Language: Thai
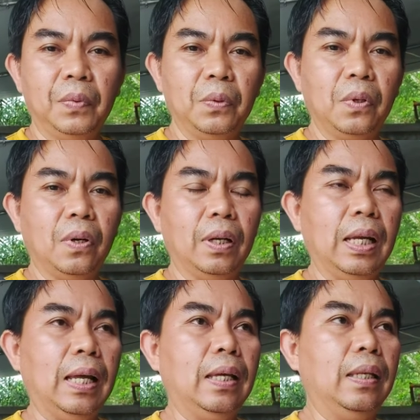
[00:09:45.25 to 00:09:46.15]
ดูก่อน
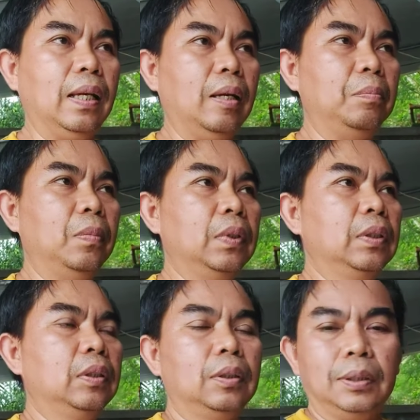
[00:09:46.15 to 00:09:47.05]
ได้นะครับ
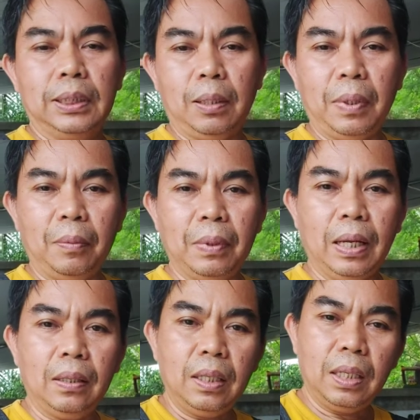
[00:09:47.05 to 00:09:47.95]
สำหรับ
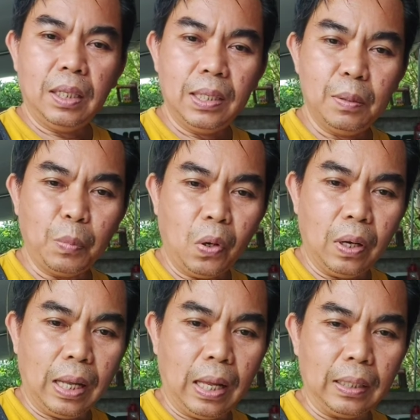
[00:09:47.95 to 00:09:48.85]
ท่านที่มอง
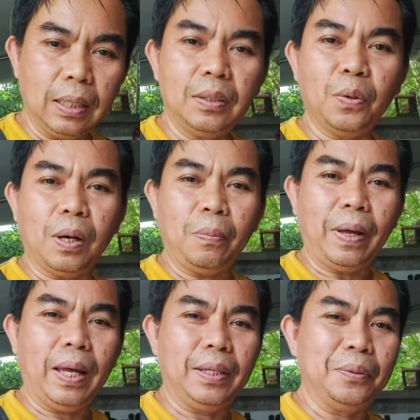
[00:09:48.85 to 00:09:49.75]
หาเครื่องชงกาแฟ
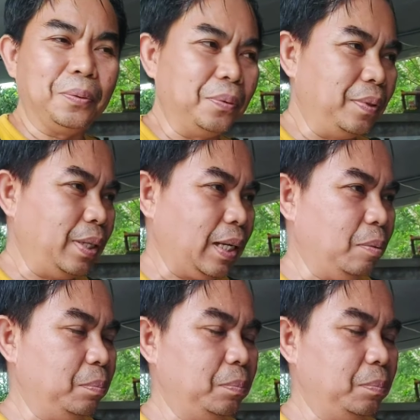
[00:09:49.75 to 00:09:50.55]
อยู่นะครับ